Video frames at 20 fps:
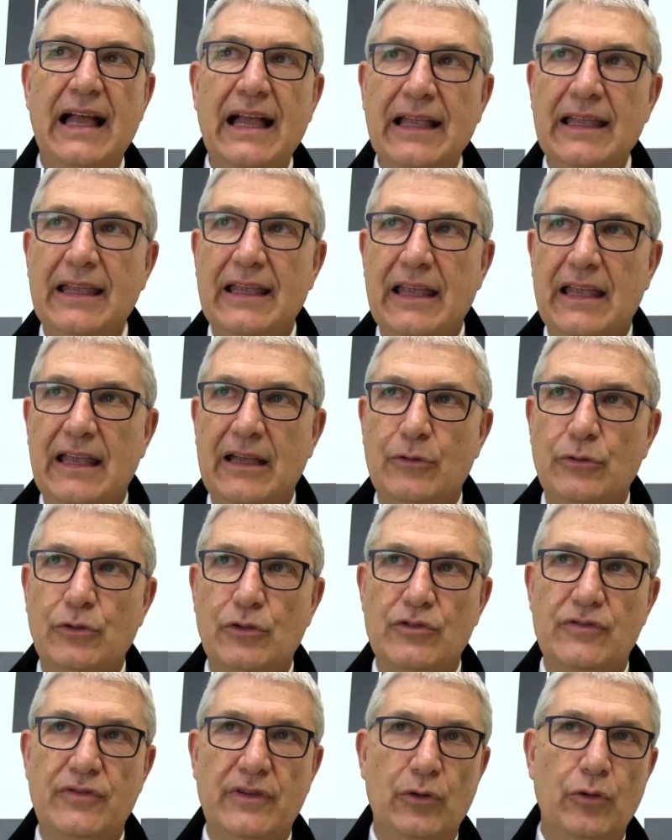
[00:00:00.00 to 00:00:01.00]
anche
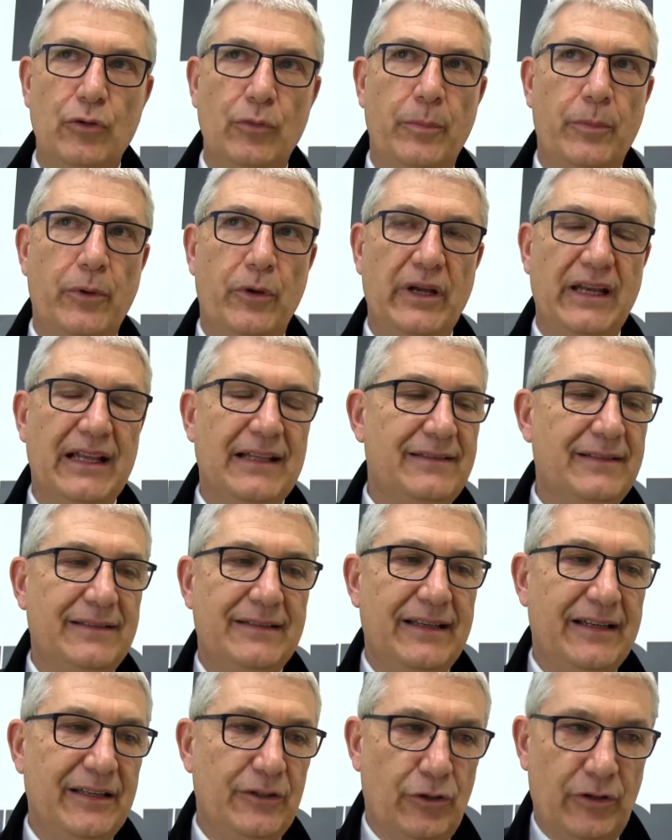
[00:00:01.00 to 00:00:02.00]
uno sviluppo in
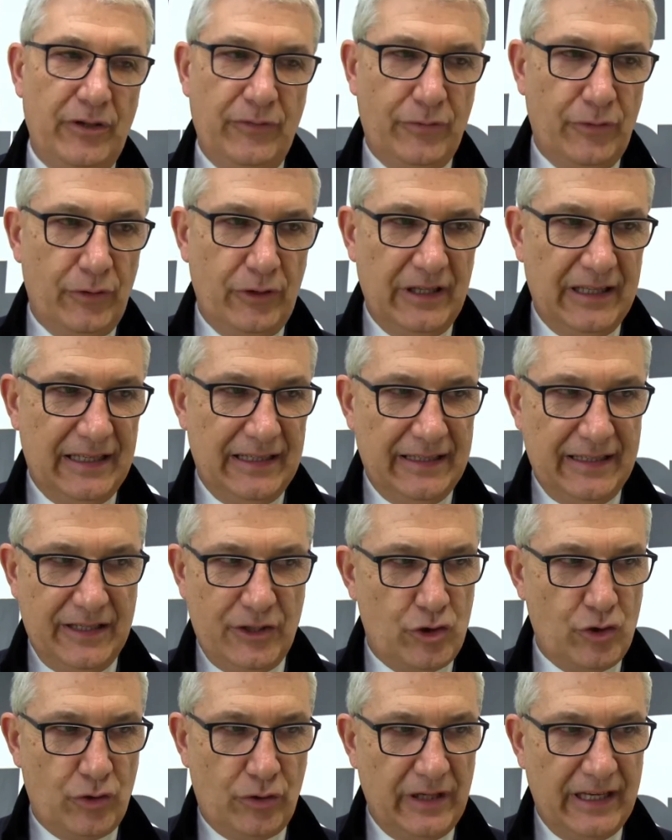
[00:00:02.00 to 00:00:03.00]
altri territori fuori dalla
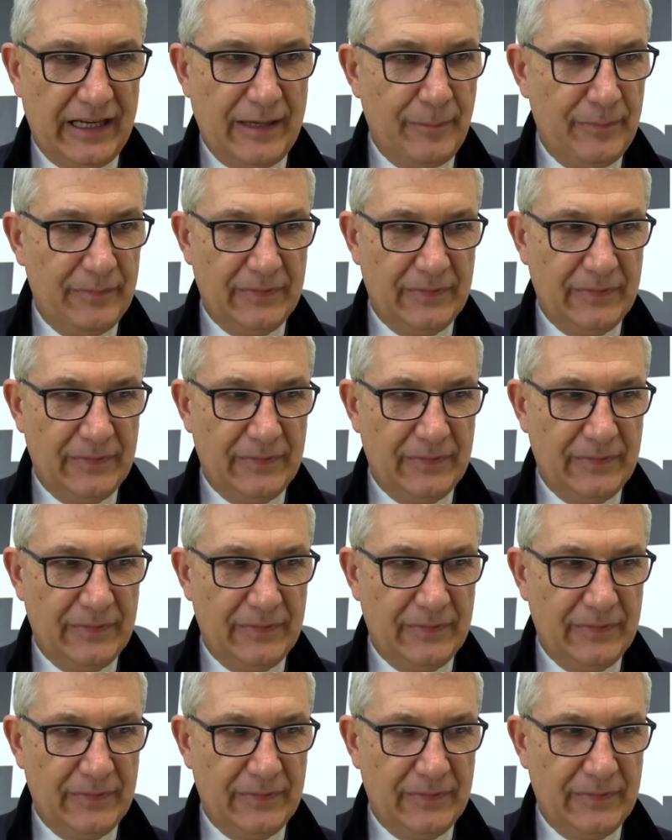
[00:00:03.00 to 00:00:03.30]
regione